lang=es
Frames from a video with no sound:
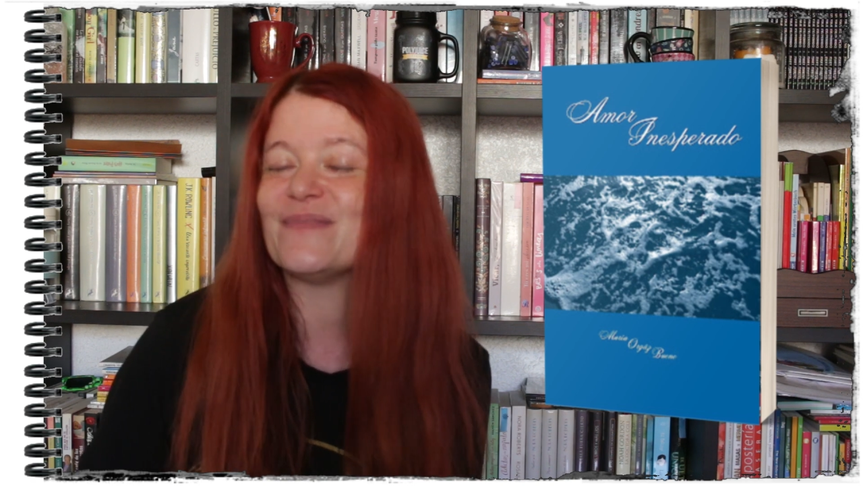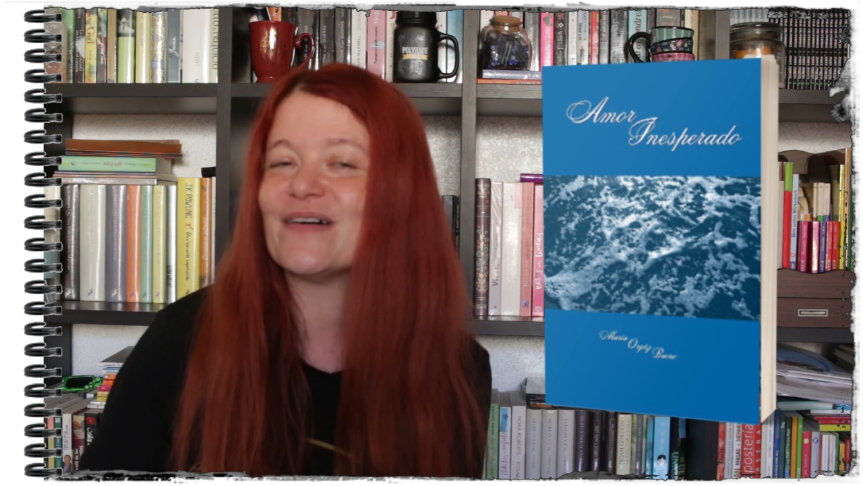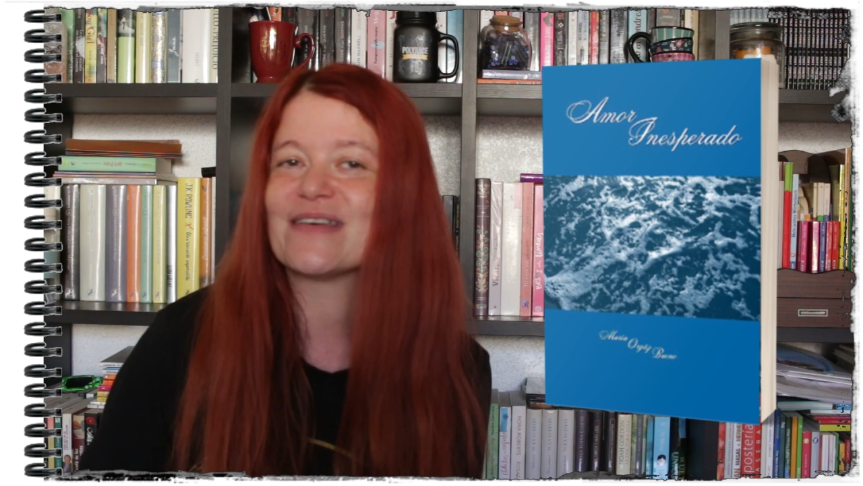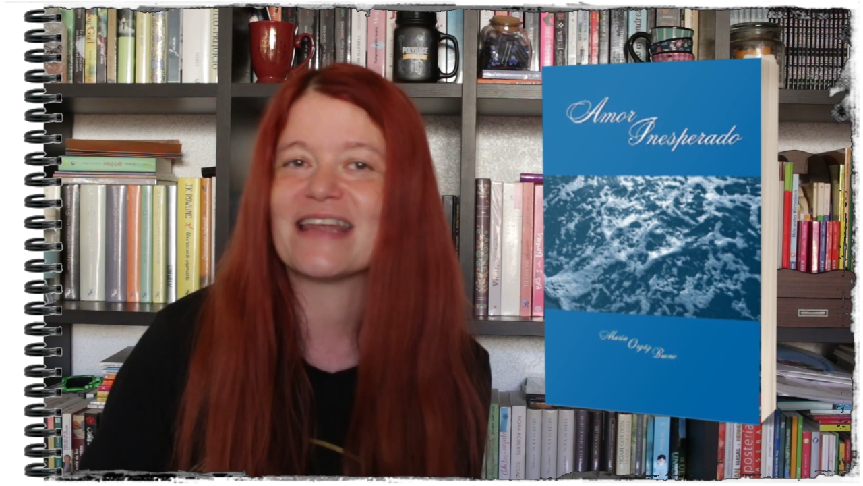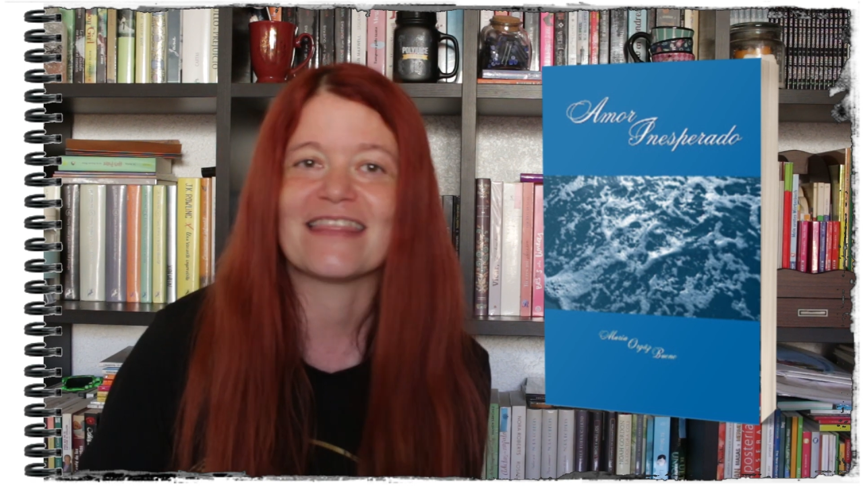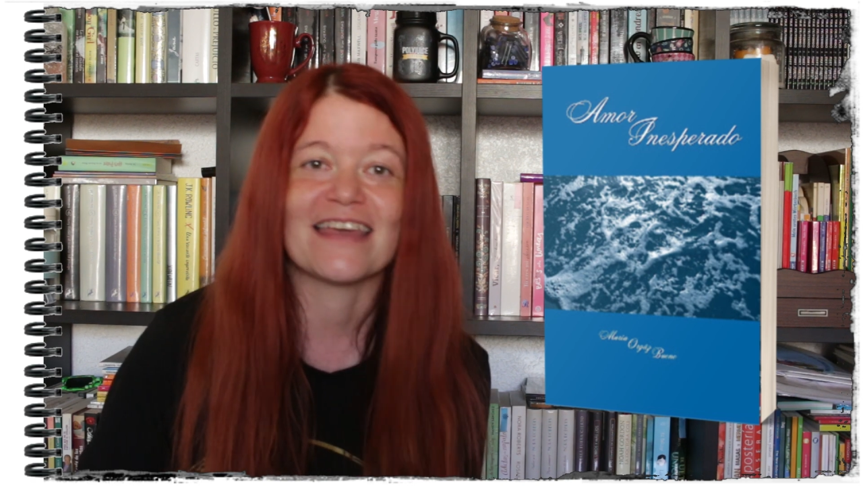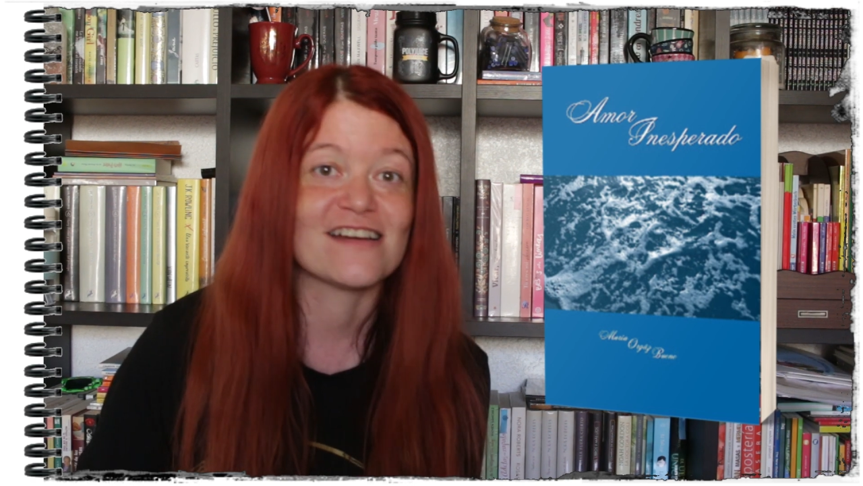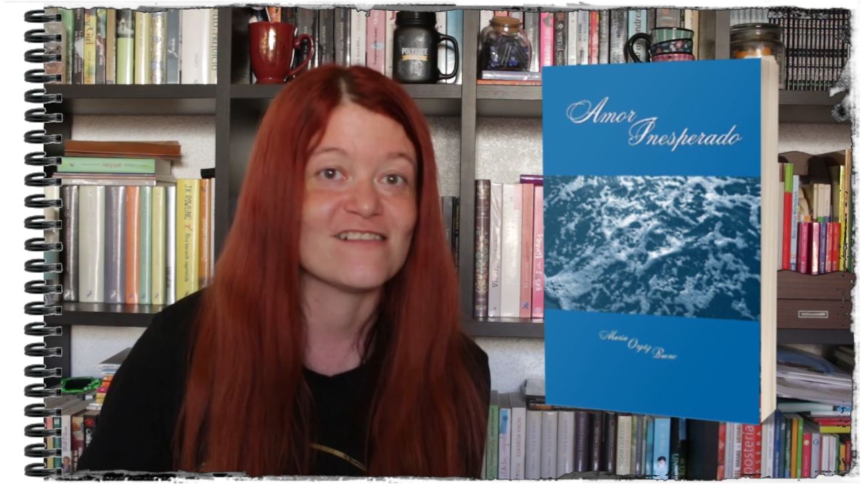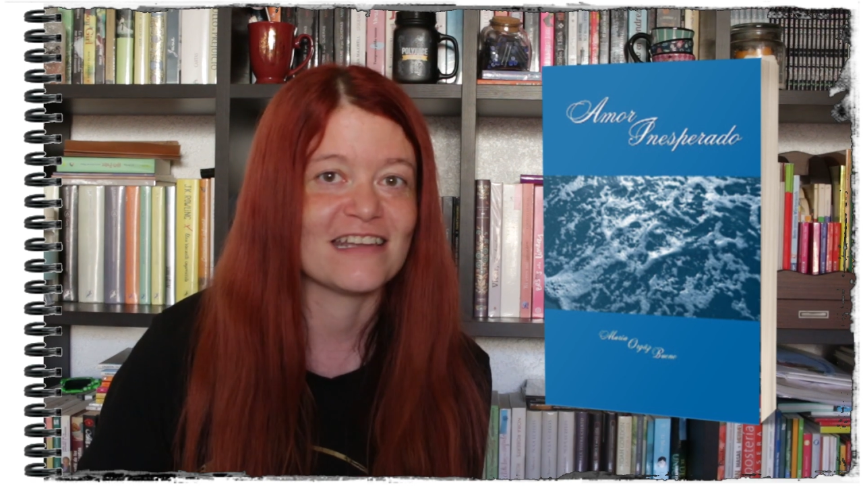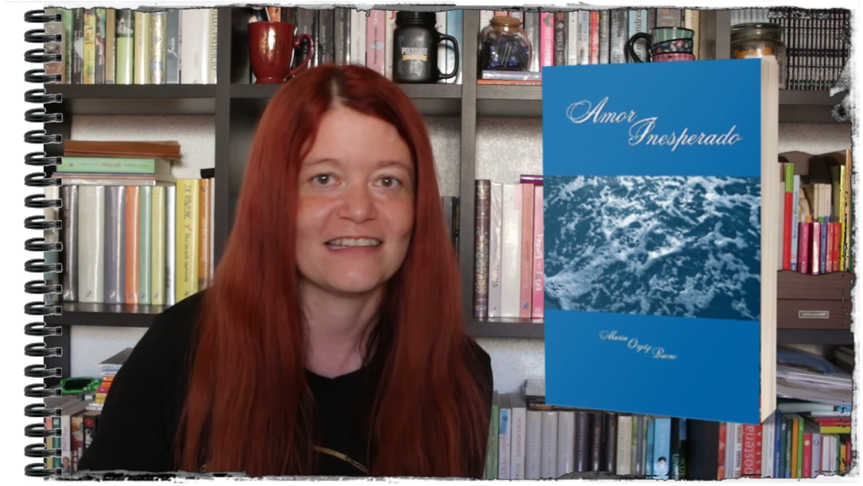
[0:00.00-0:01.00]
podréis
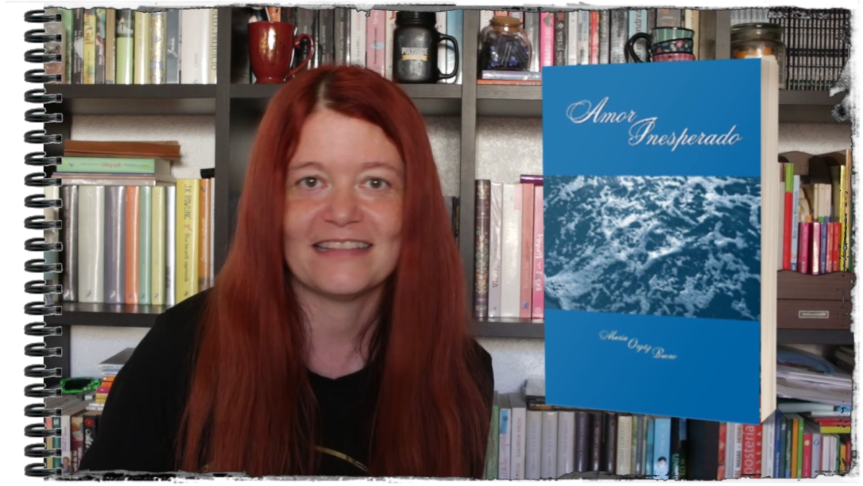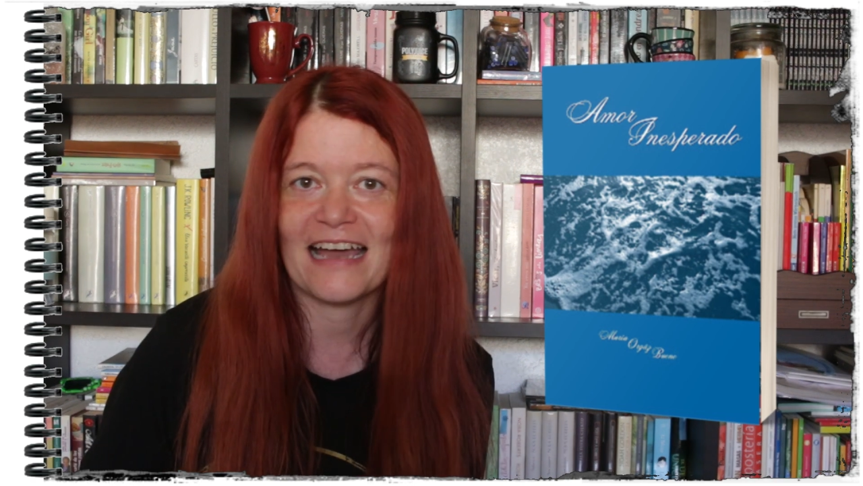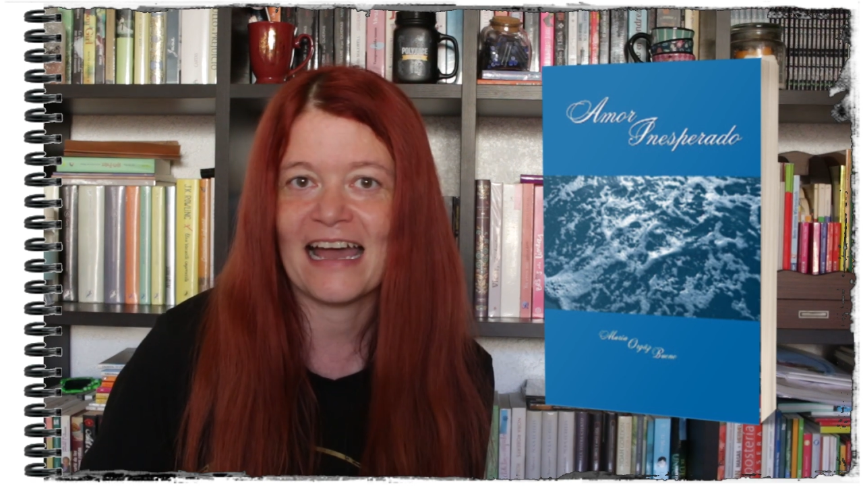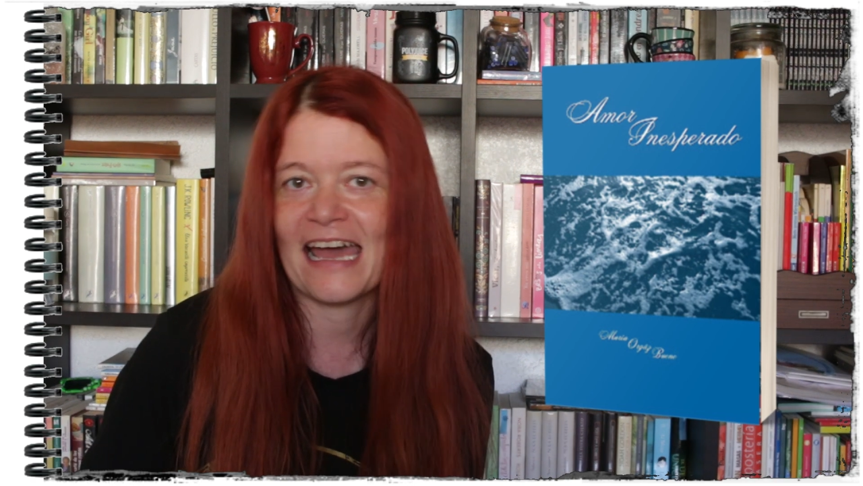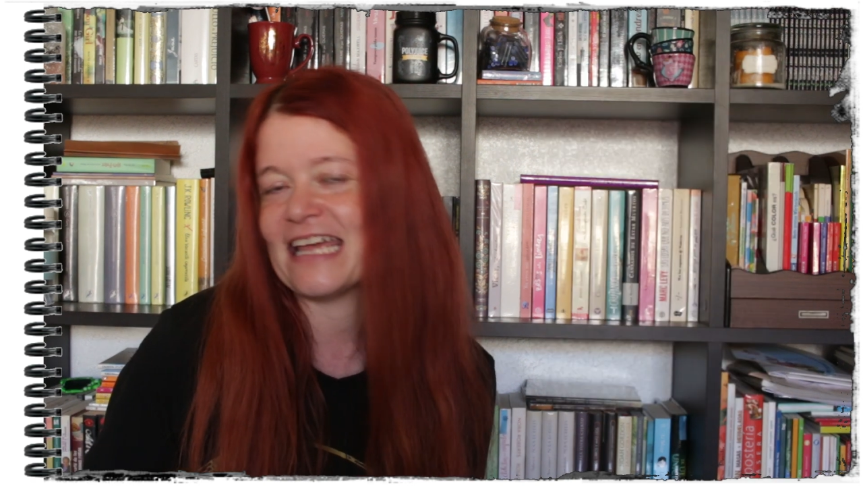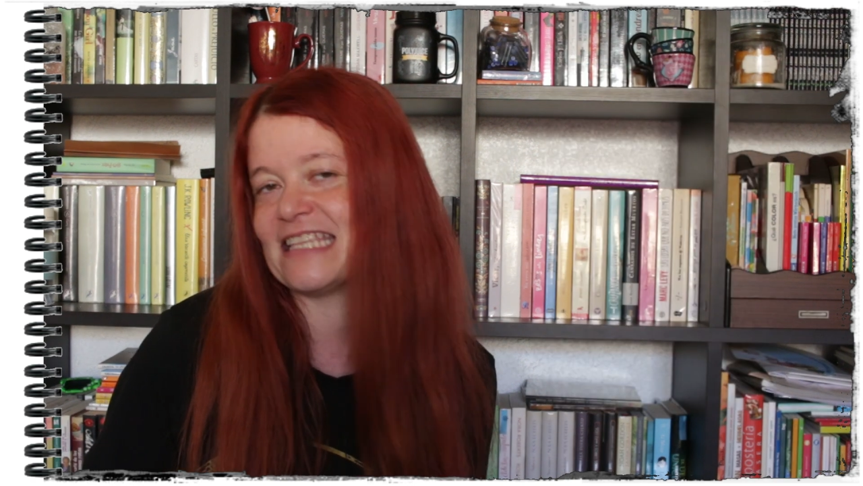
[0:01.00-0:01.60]
desconectar,